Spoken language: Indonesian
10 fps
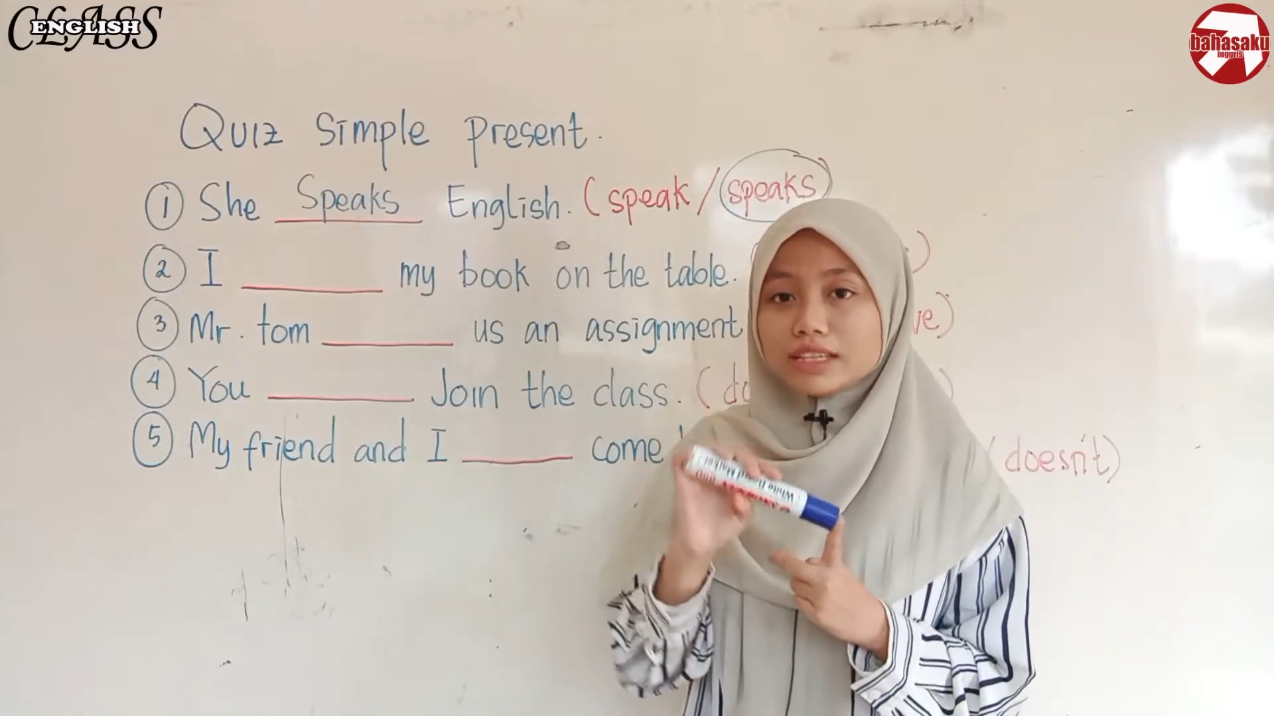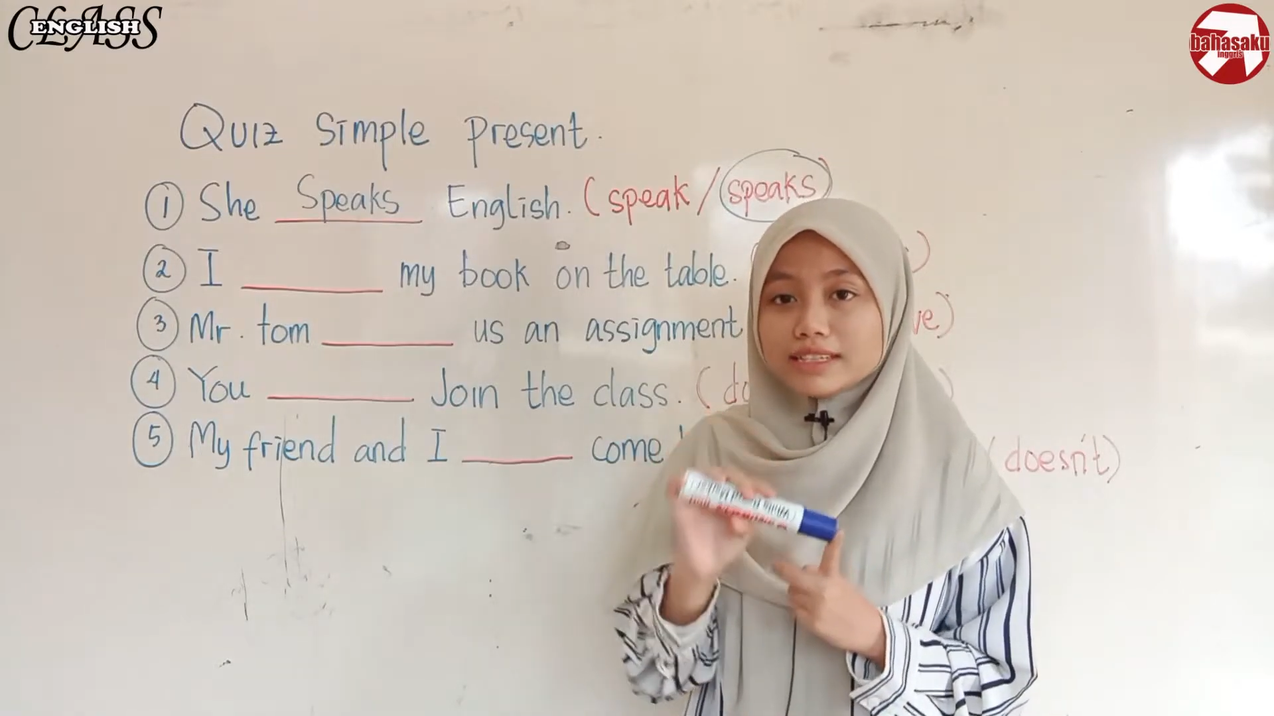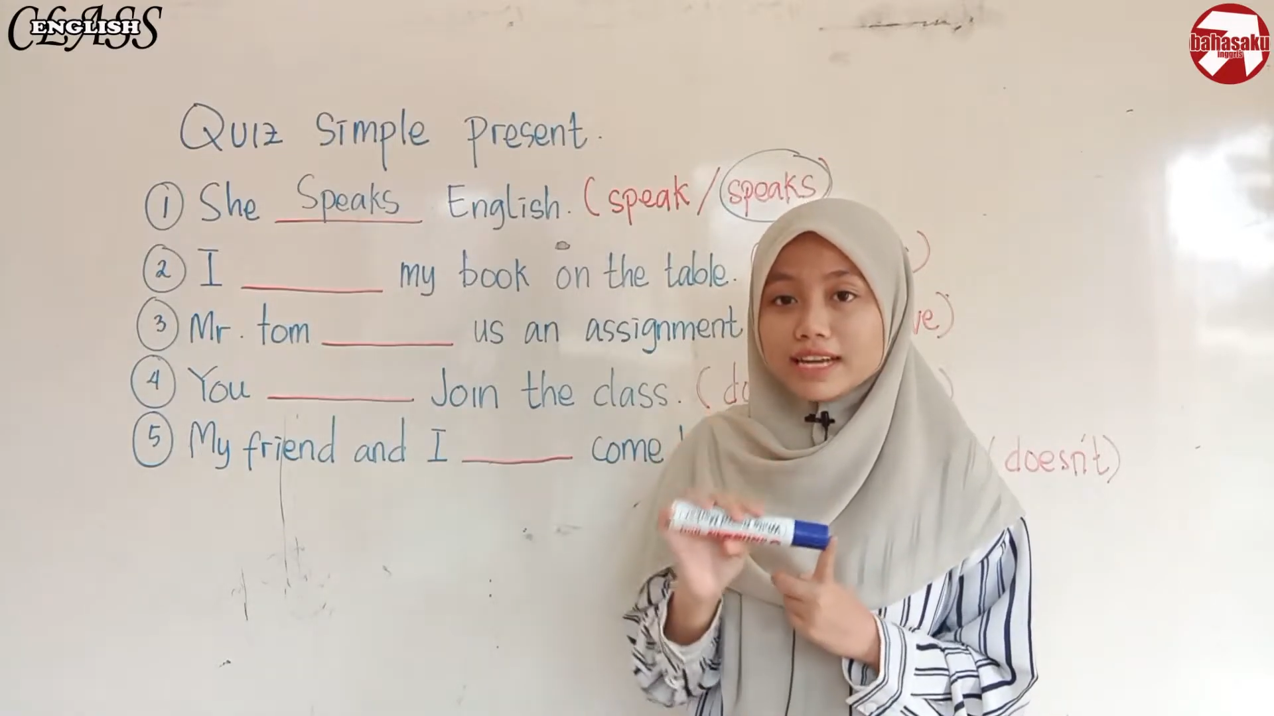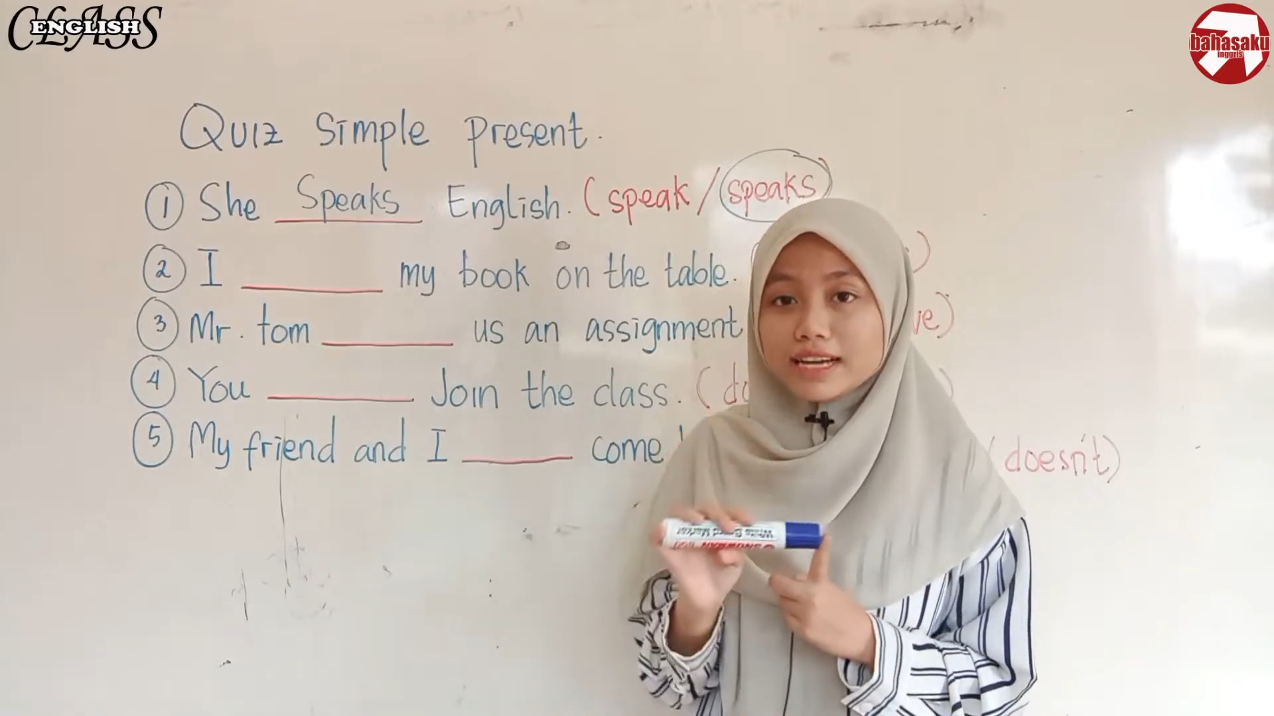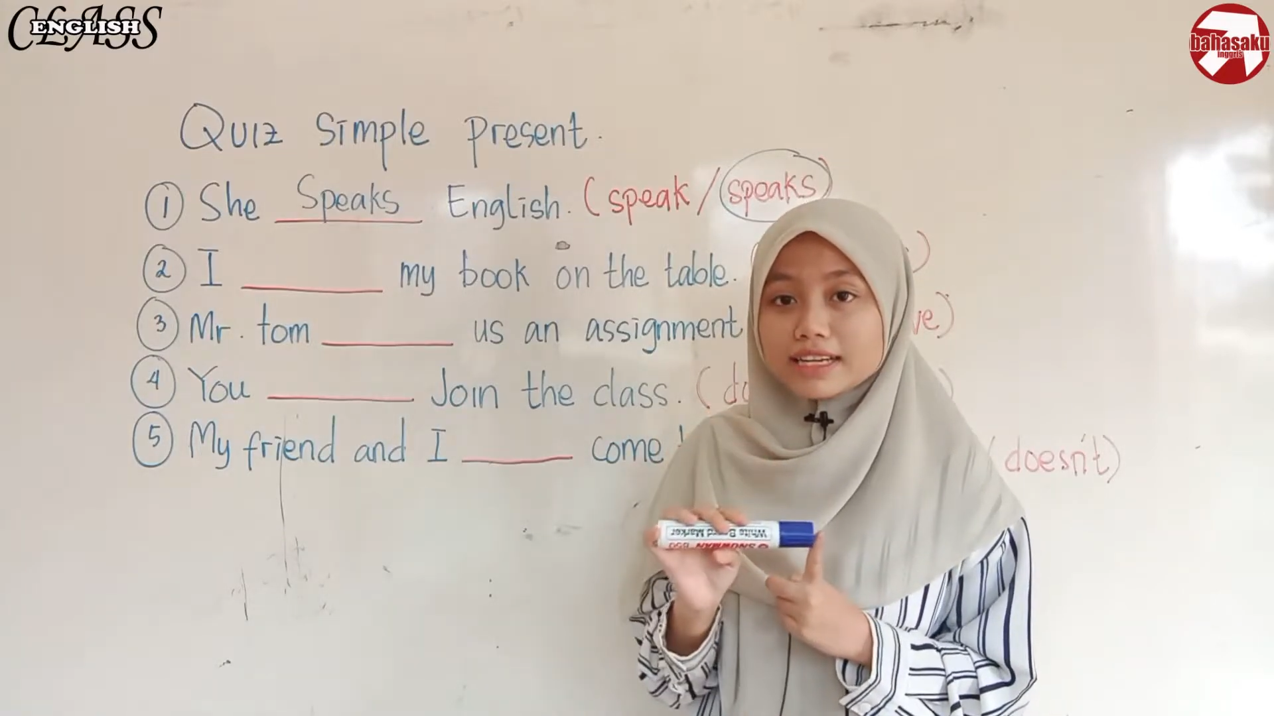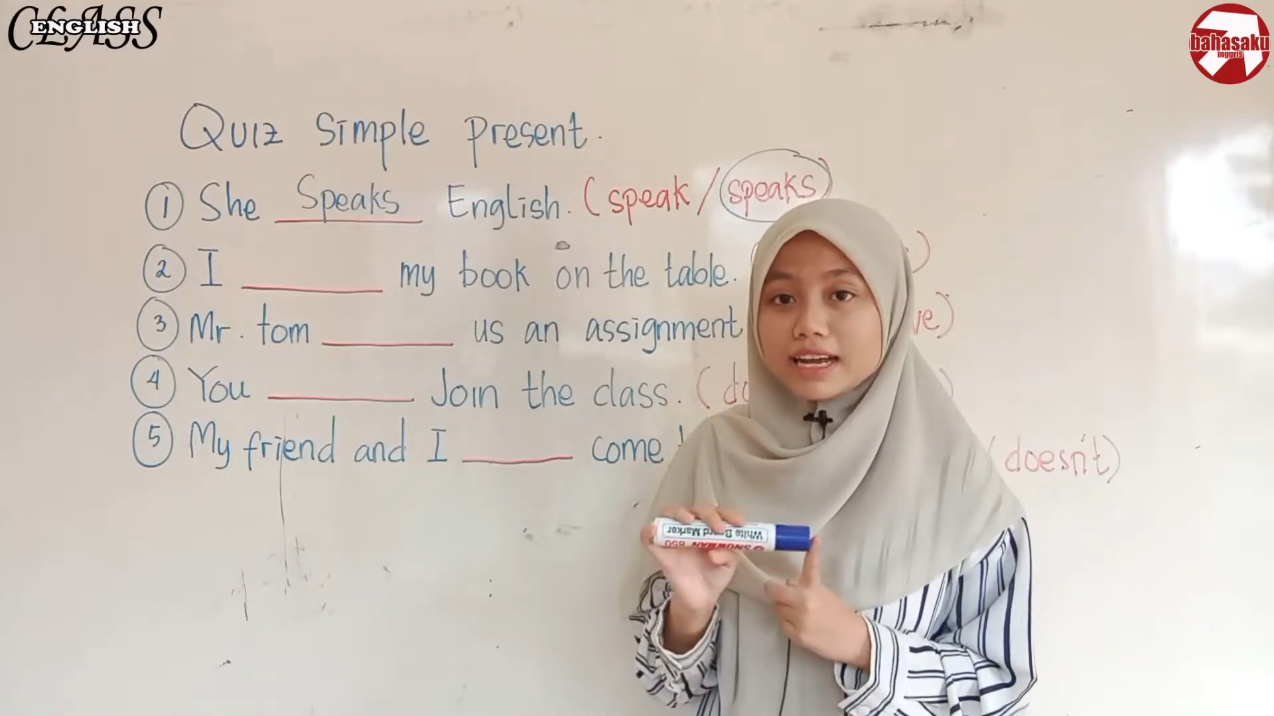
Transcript: tidak